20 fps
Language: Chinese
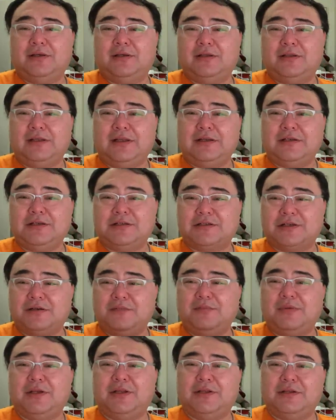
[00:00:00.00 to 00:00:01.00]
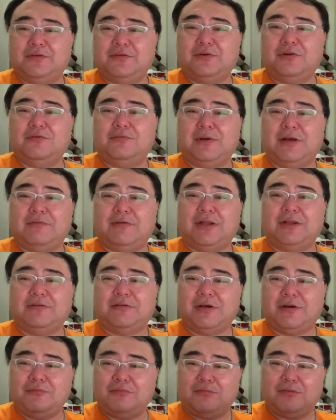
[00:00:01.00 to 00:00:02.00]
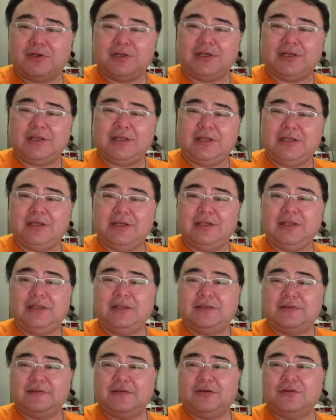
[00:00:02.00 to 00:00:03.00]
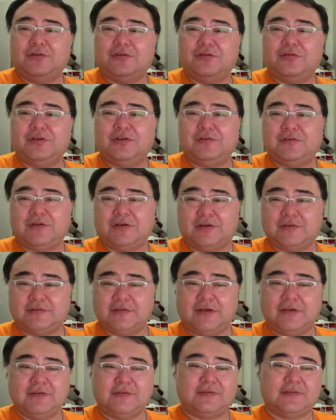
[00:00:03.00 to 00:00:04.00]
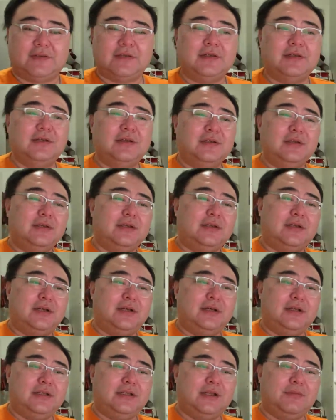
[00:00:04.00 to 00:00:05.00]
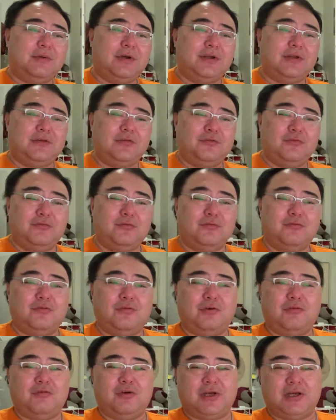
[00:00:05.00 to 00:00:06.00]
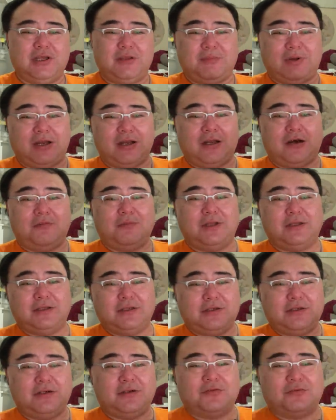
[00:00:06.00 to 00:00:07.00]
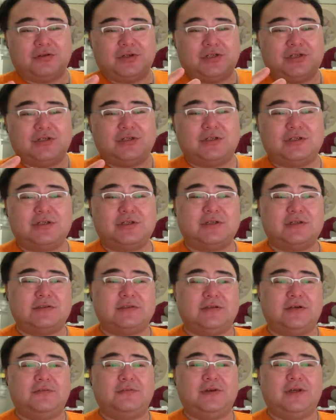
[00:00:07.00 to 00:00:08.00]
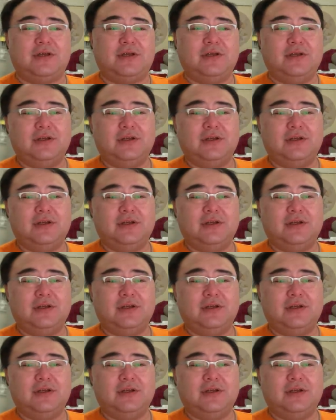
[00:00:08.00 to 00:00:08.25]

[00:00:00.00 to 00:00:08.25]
那这成本多了500万的话，我这个1个亿交税就少交一些。那么如果我可以把老板的各种奢侈的消费